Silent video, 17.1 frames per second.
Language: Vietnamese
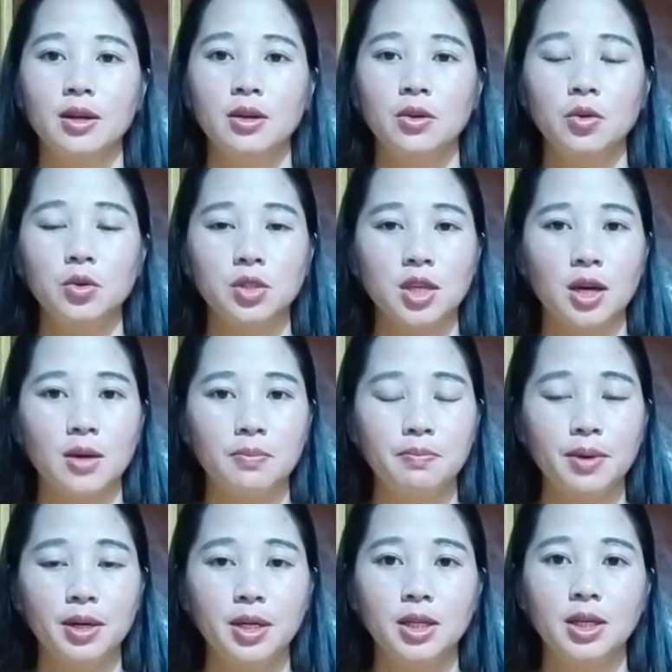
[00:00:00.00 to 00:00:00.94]
lúc chơi
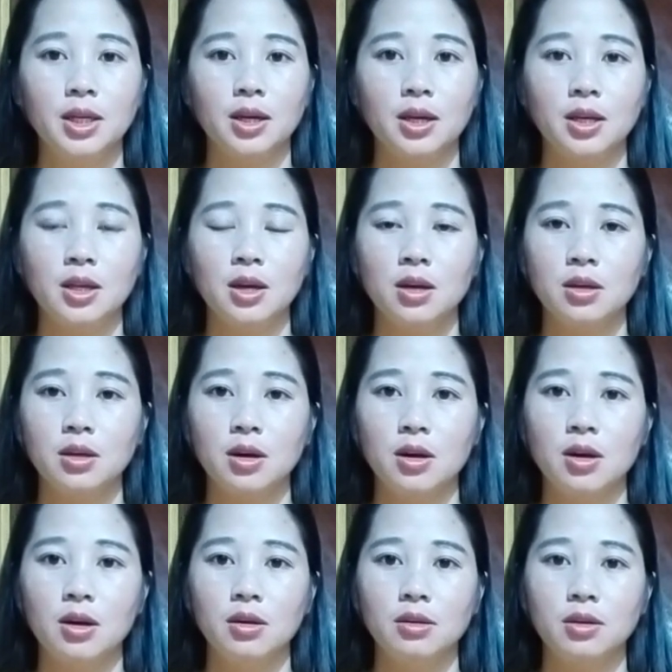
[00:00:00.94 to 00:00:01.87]
bự là nhớ
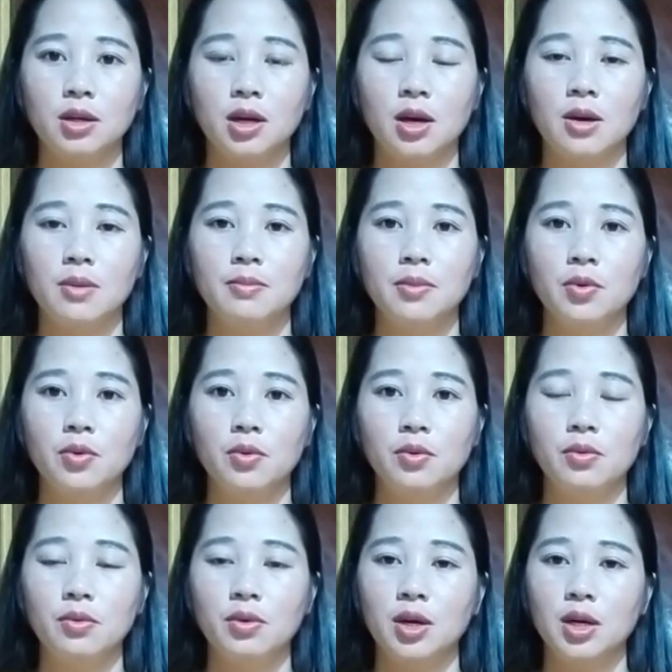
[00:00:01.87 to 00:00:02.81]
có ờ, mũ
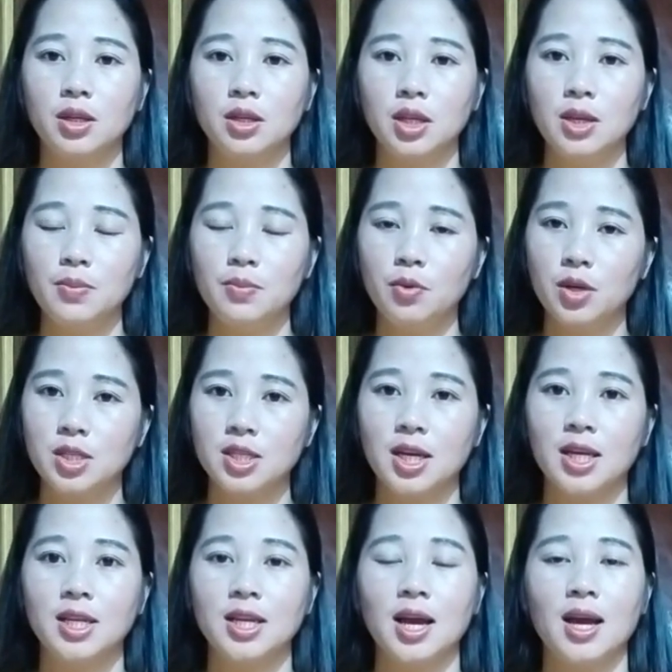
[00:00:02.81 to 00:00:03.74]
ờ, ít bộ
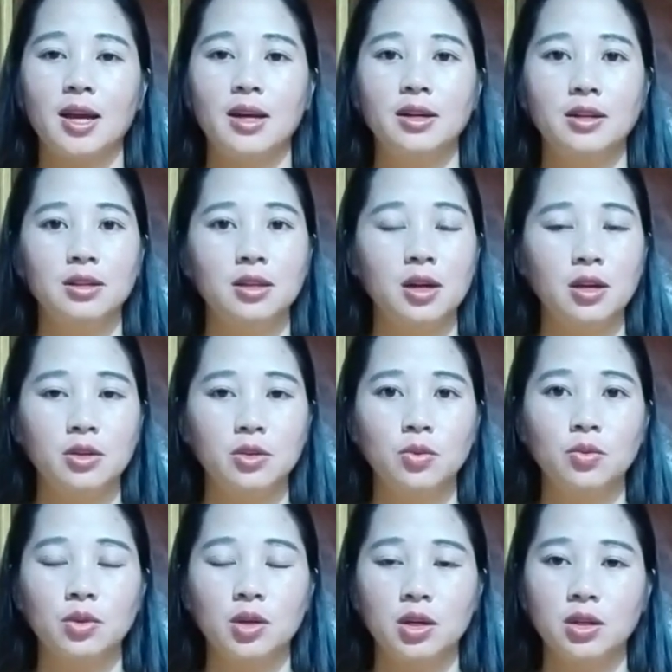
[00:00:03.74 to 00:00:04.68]
trái giả nữ nhớ
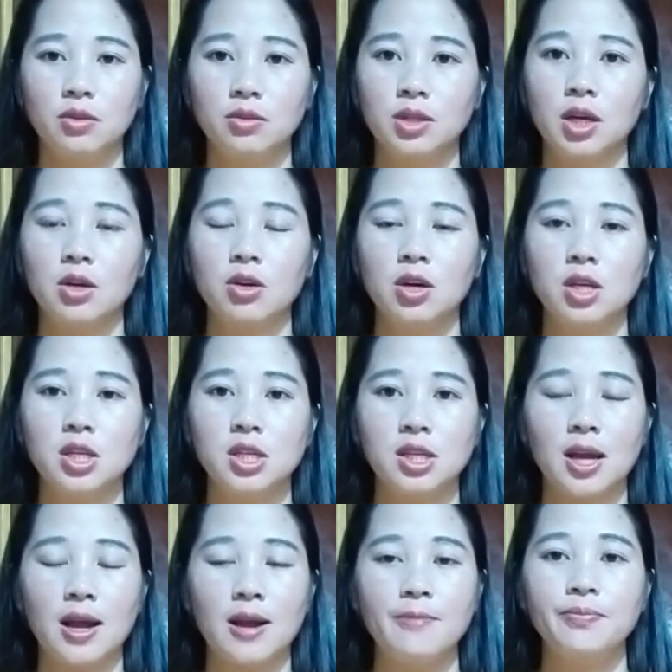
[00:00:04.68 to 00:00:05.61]
tù nhớ trong tại có ít
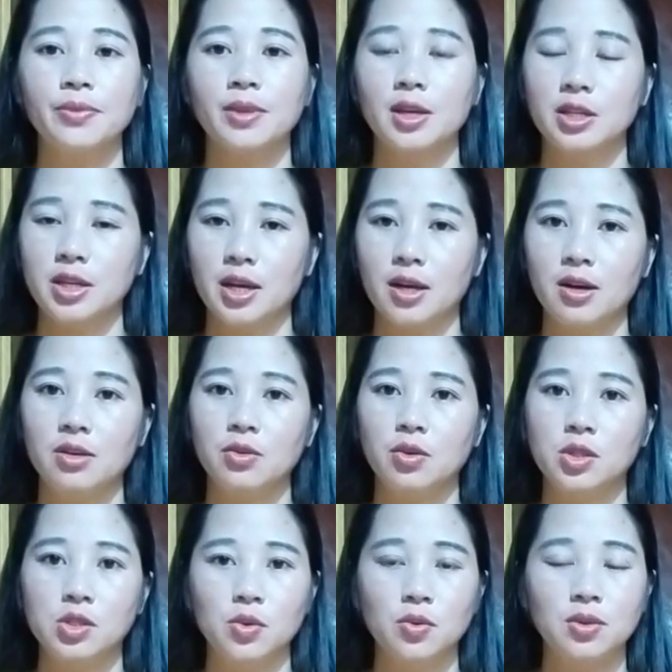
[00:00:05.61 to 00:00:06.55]
xa sẽ có
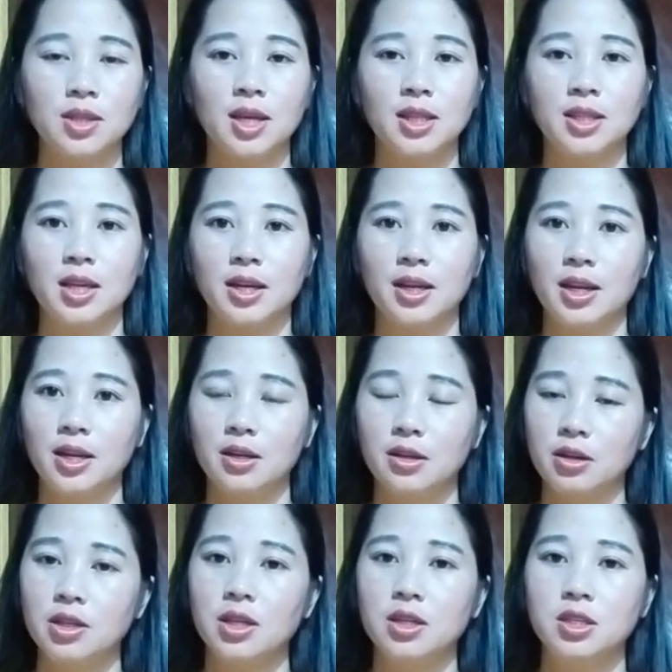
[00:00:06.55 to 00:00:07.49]
dùng chú ta tiền nên
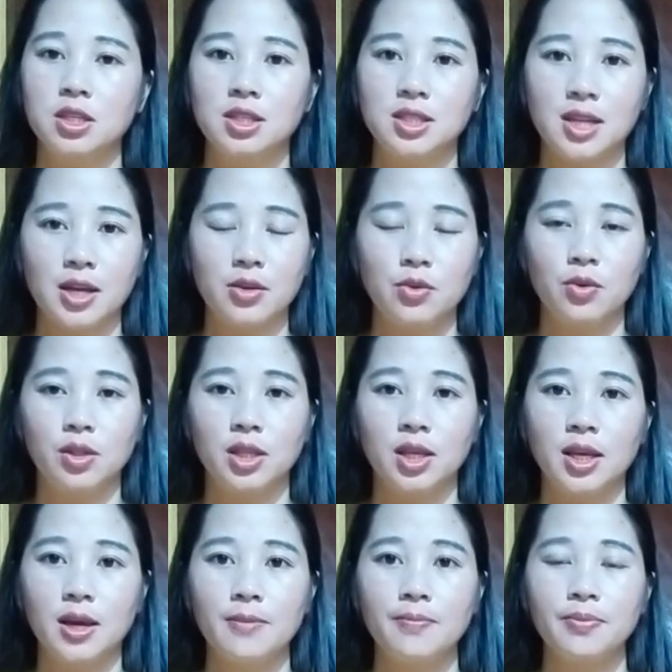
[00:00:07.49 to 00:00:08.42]
có khi chỉ xài yến
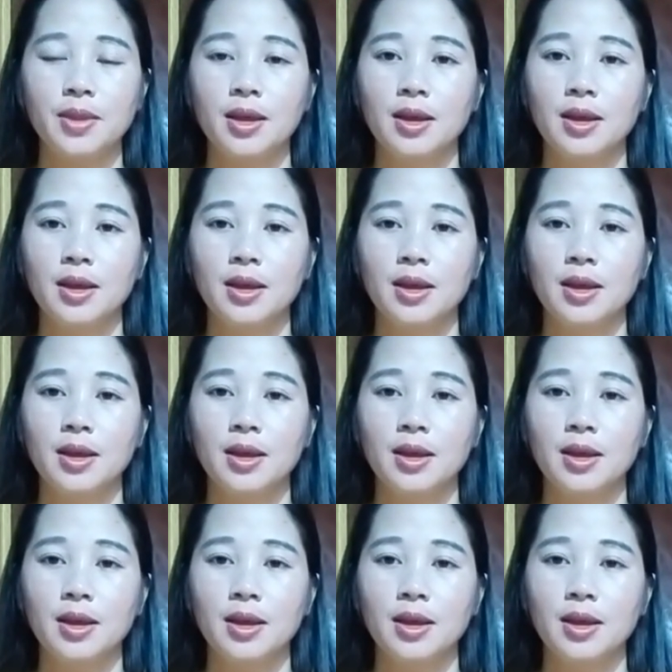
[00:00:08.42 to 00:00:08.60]
thiệt